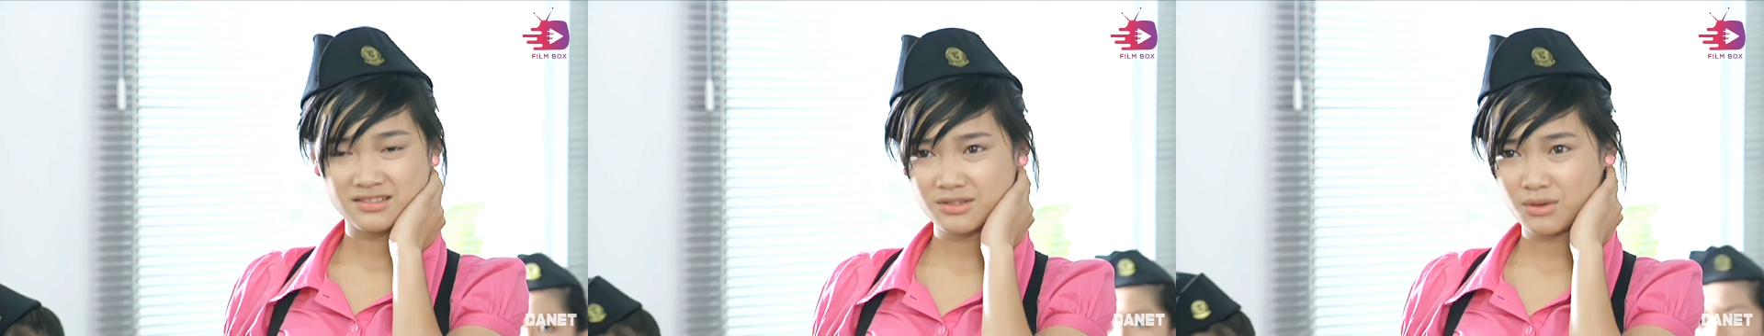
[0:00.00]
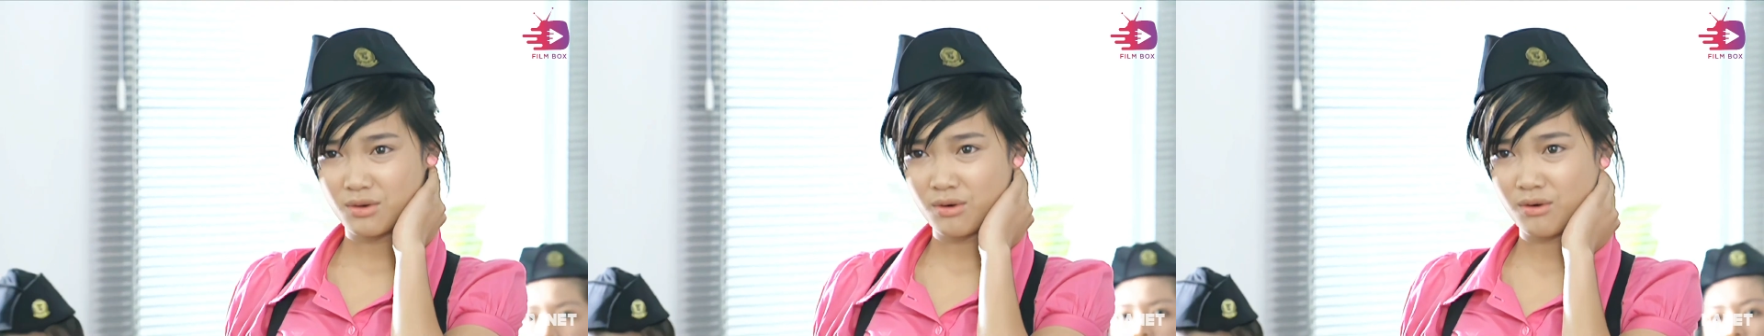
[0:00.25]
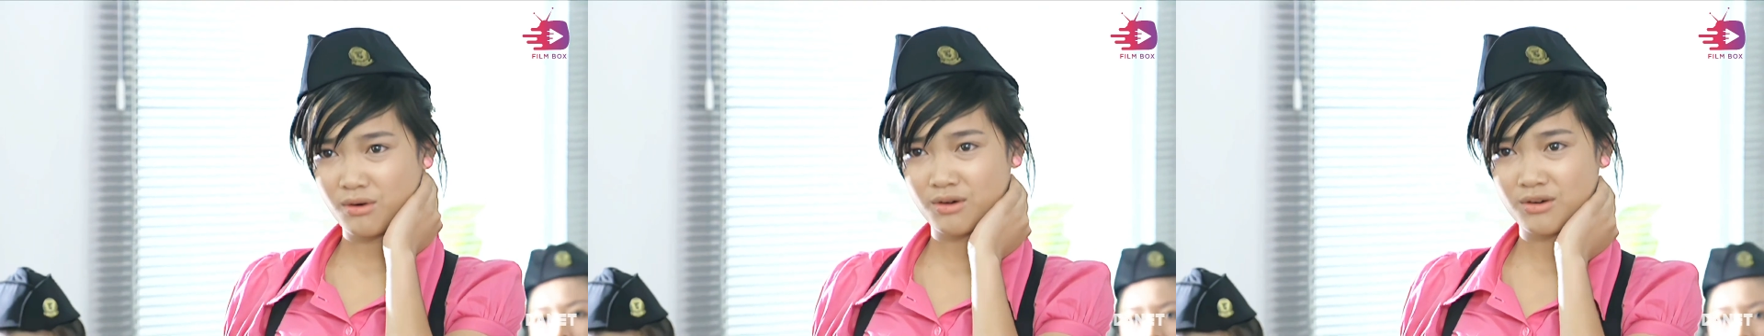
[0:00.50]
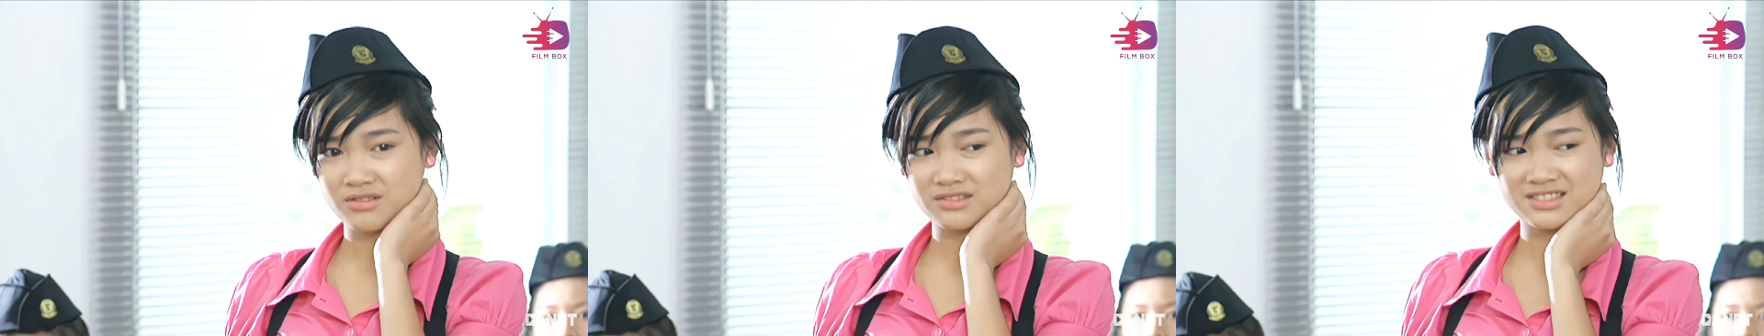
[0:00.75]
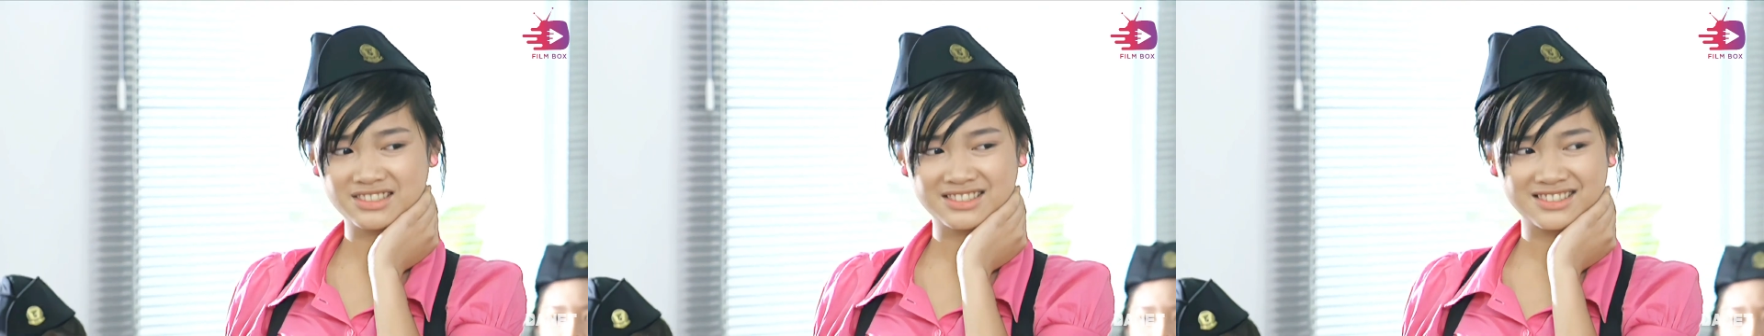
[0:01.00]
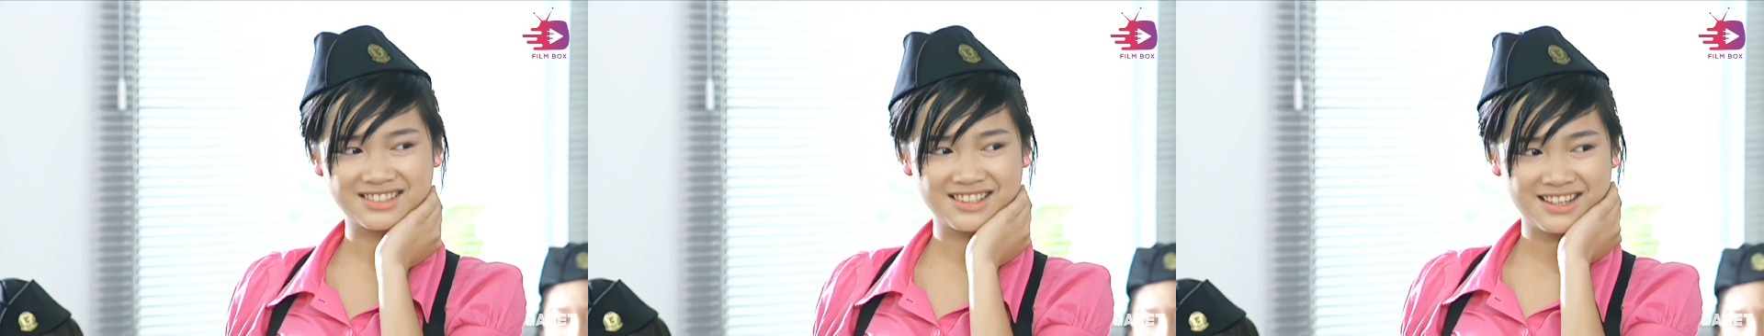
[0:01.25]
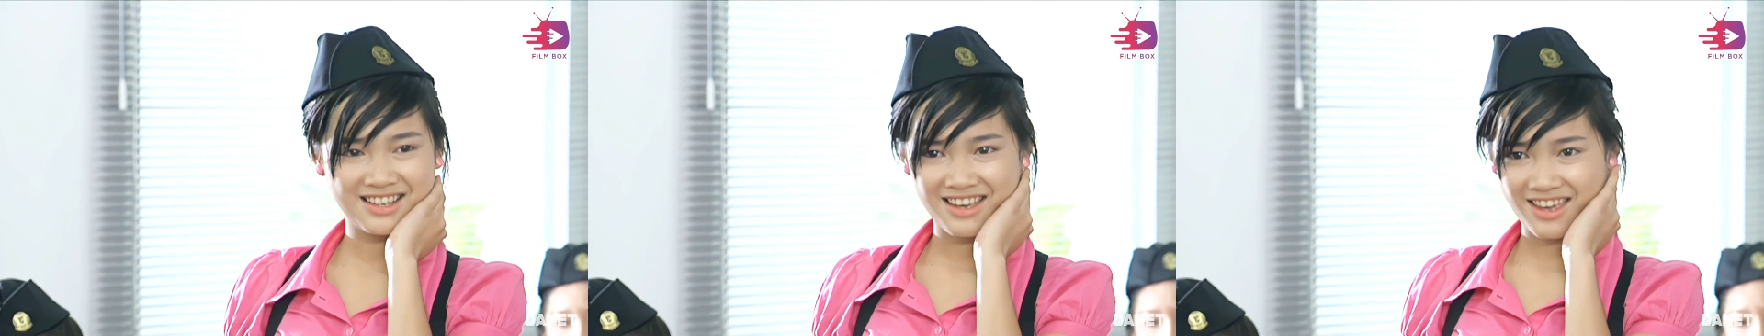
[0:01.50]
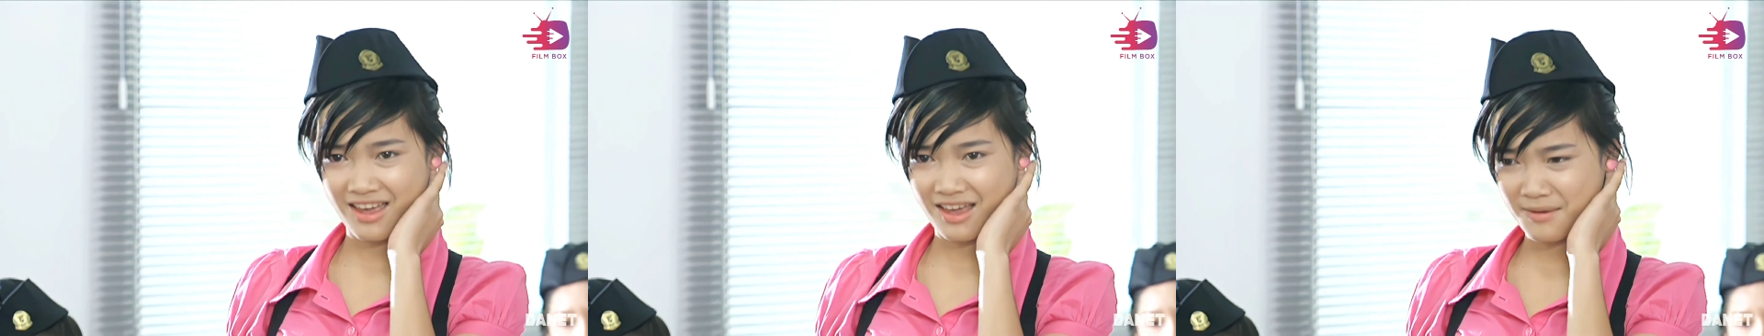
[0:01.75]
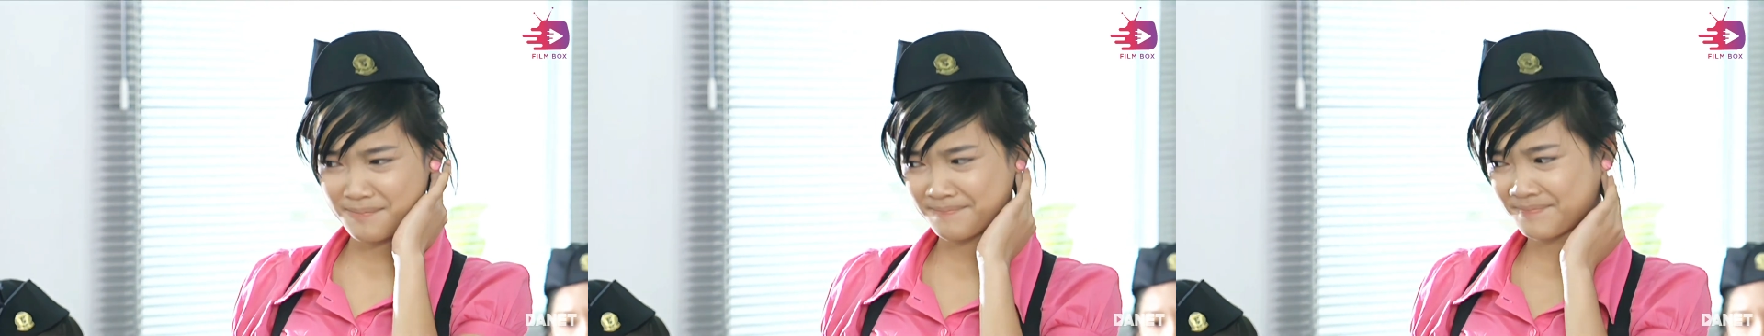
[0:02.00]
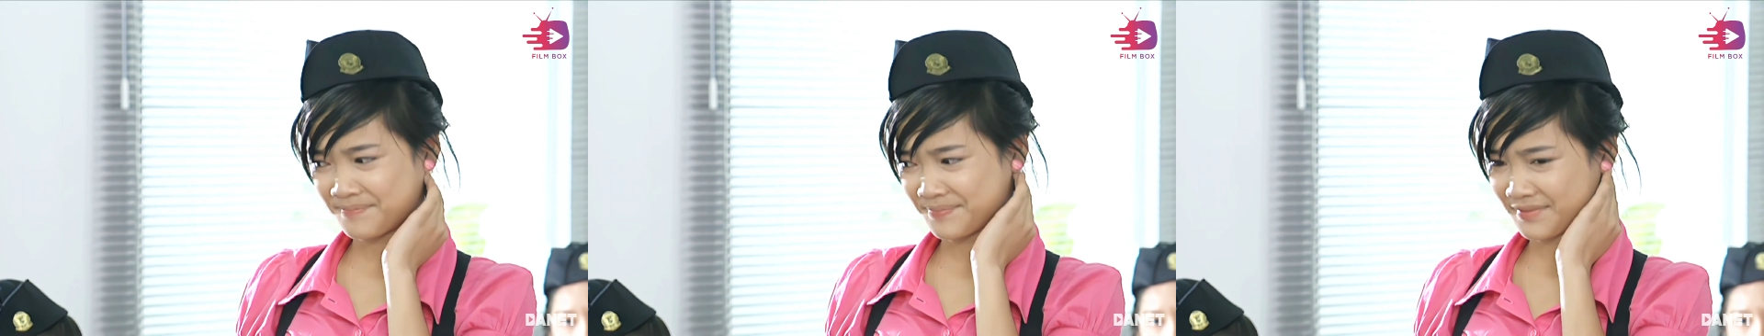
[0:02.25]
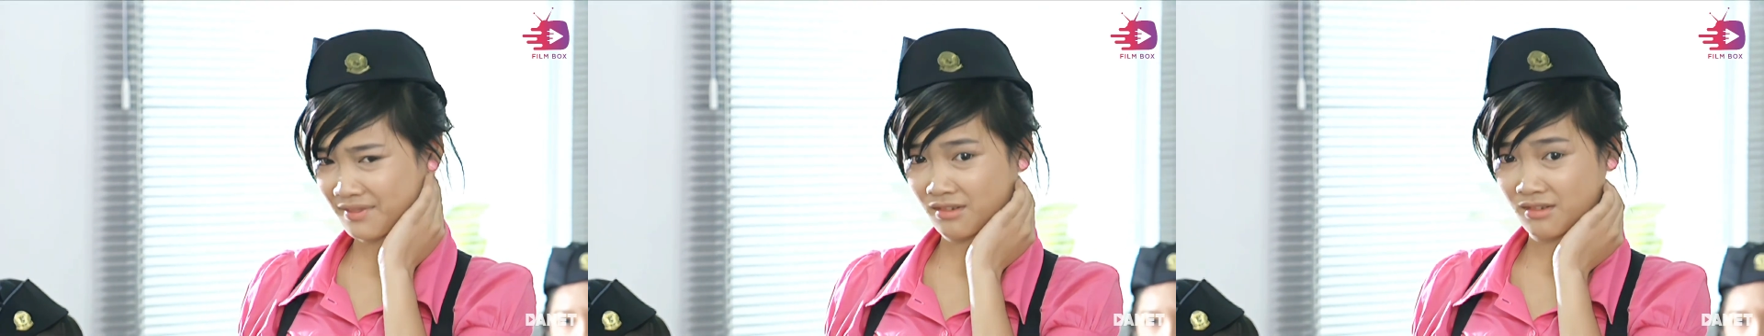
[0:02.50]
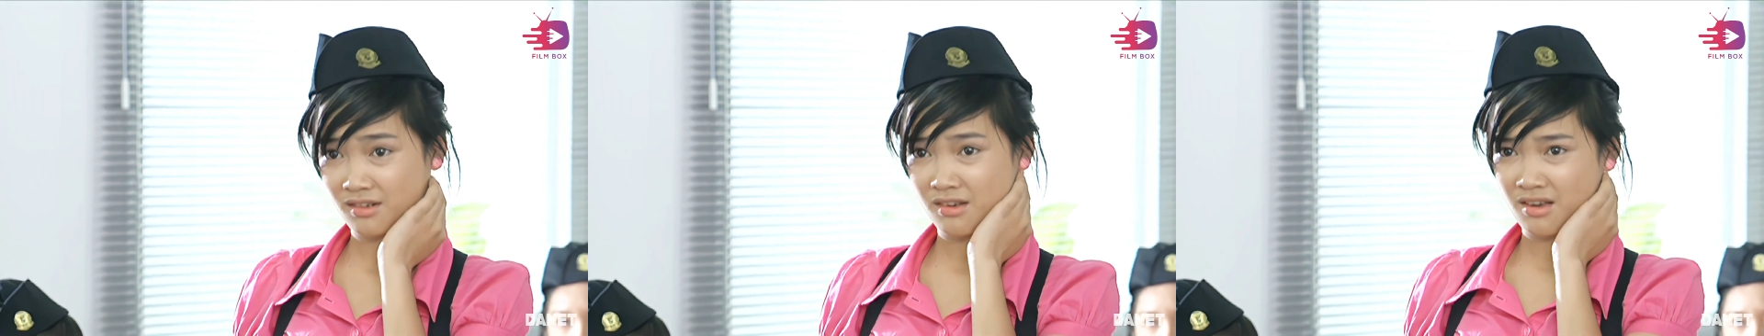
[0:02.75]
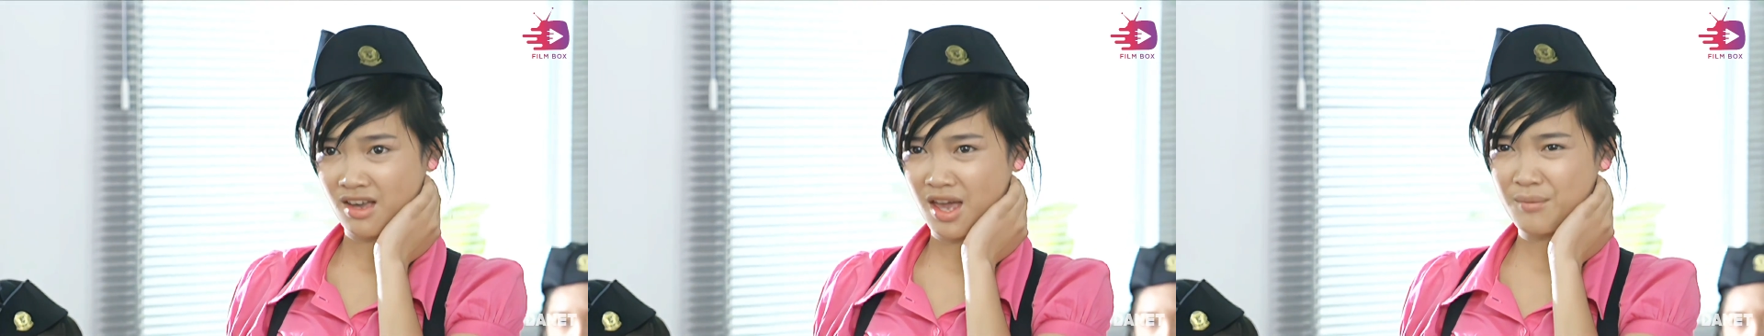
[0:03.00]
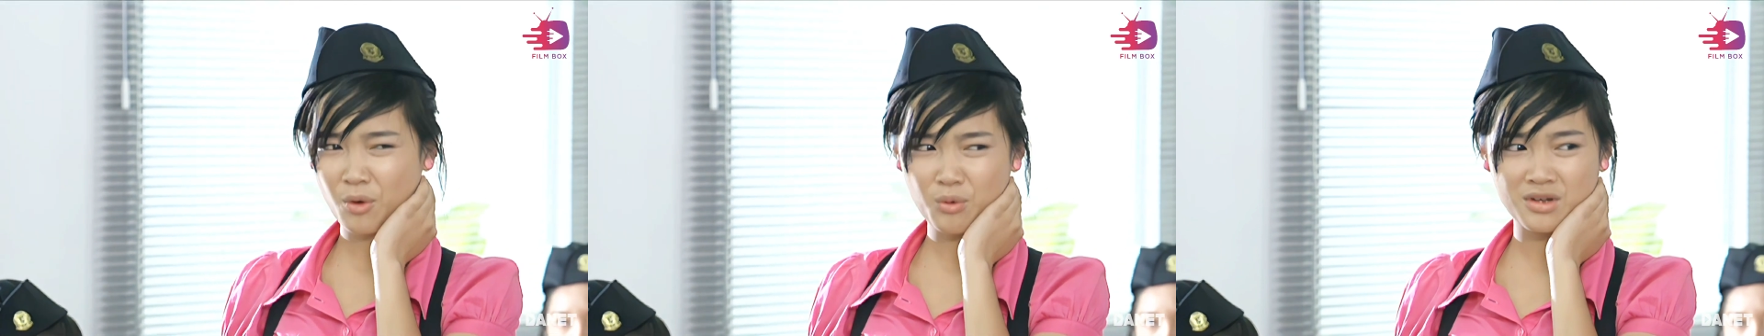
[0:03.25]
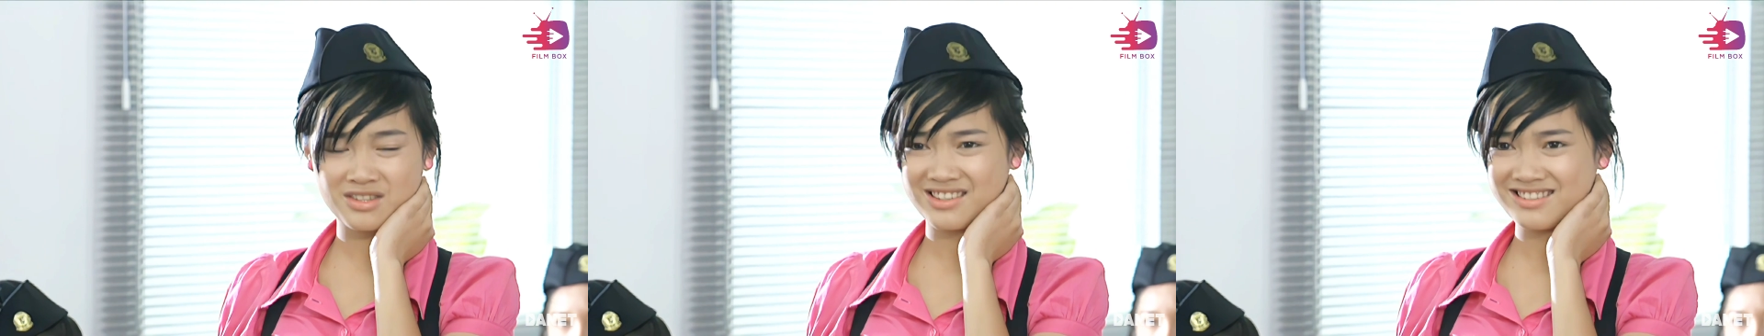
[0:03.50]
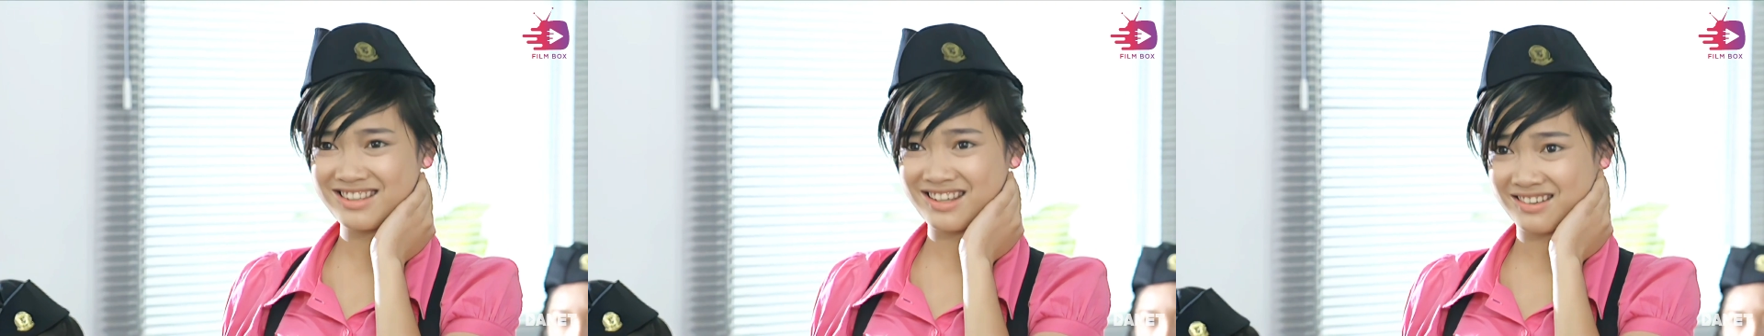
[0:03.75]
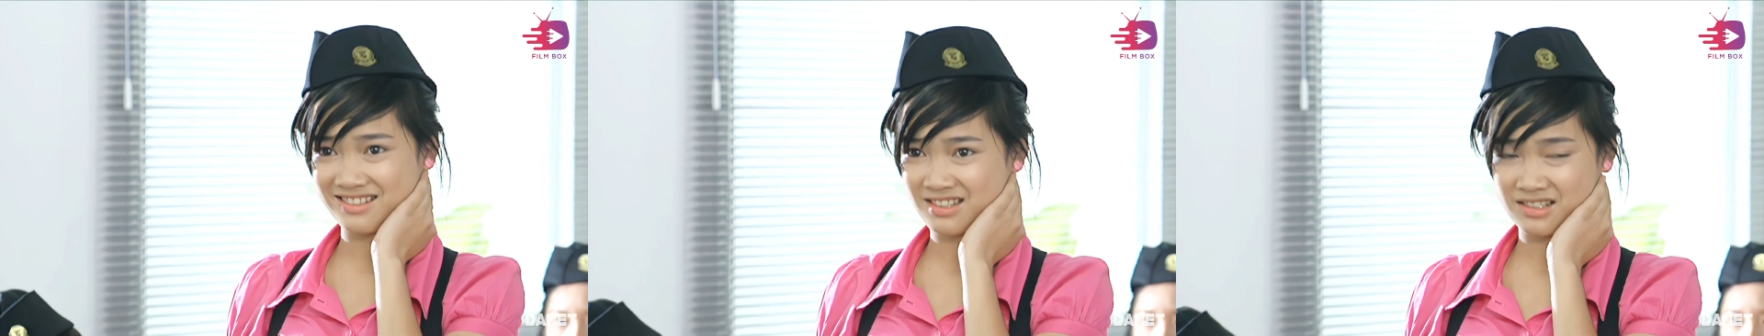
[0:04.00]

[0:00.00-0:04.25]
Thưa cô, em... em ngủ là chính à.